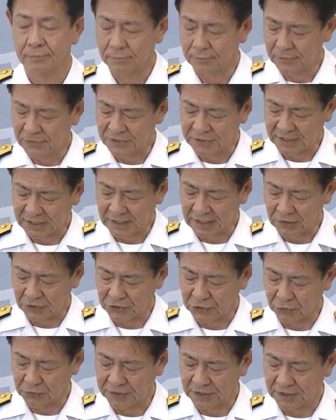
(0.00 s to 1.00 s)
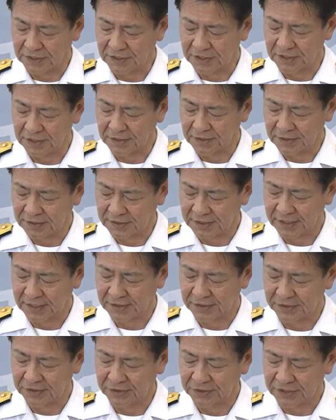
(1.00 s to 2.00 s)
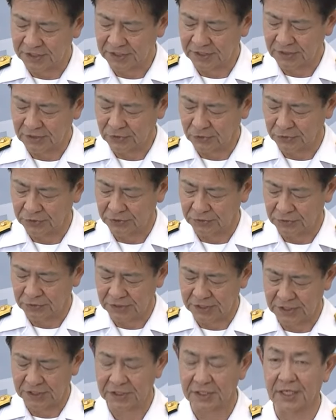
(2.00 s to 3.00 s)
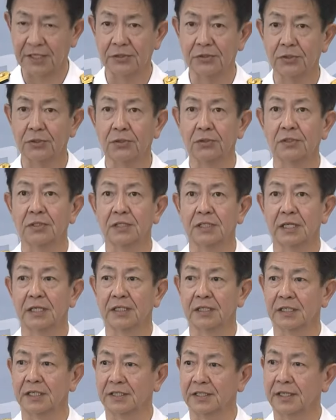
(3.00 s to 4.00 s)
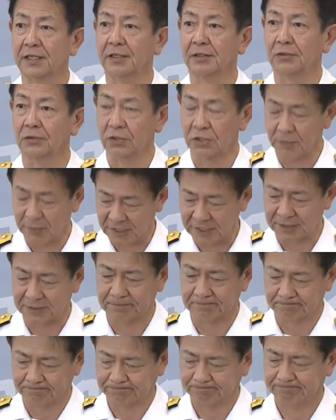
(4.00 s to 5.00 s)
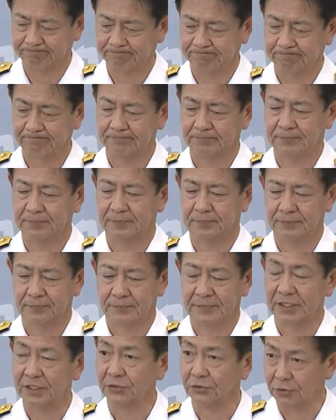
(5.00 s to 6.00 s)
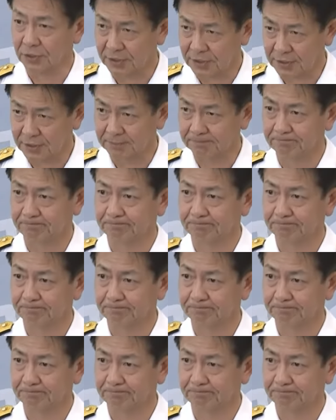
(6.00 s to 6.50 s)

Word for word: 自らの職責に誠実に取り組んでいきたいと考えております。以上です。